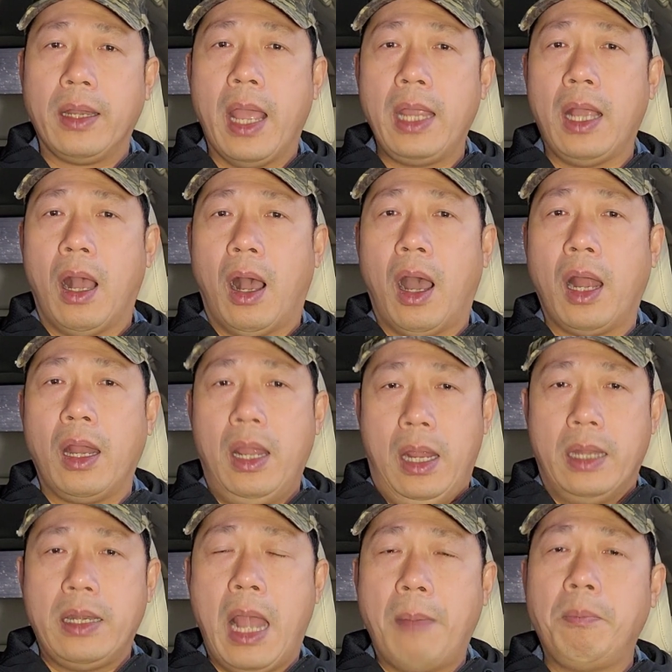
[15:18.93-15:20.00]
để họ
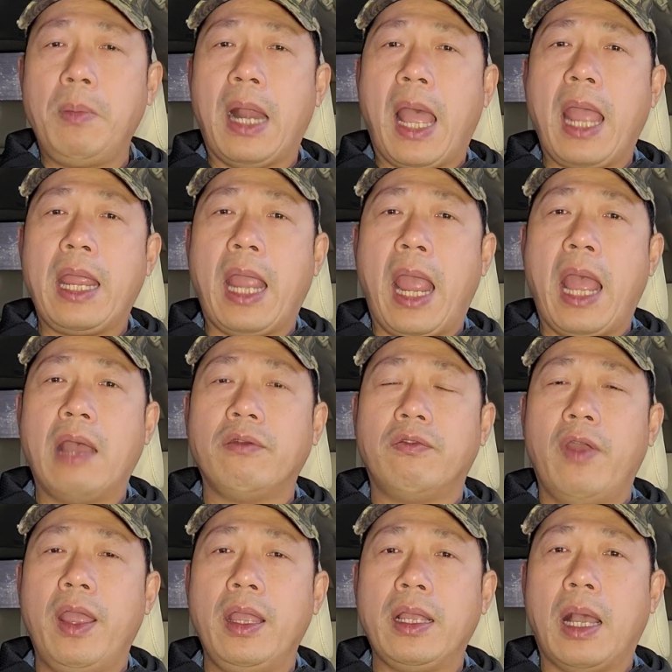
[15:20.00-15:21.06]
nắm lại hạ
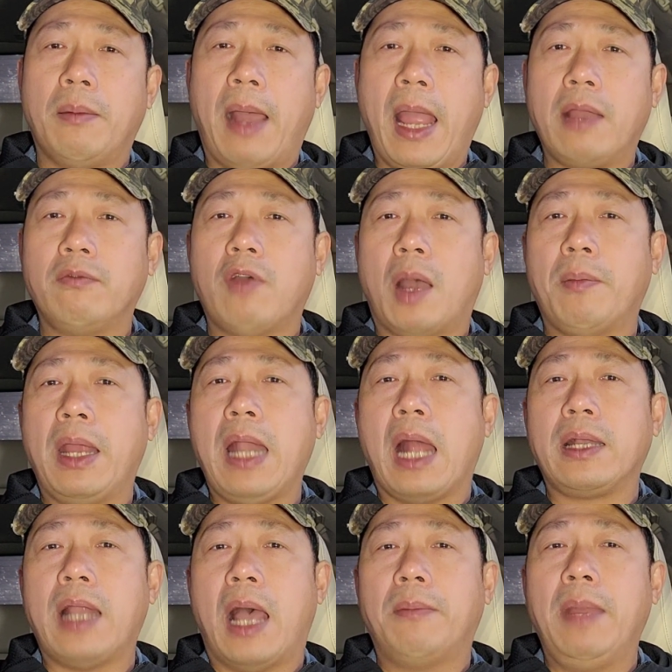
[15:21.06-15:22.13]
viện các bạn và
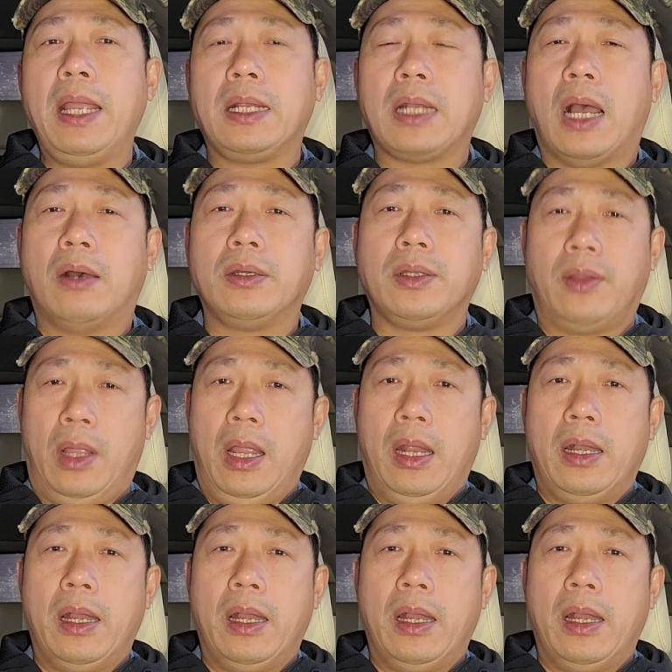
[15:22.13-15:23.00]
biden đã biết rồi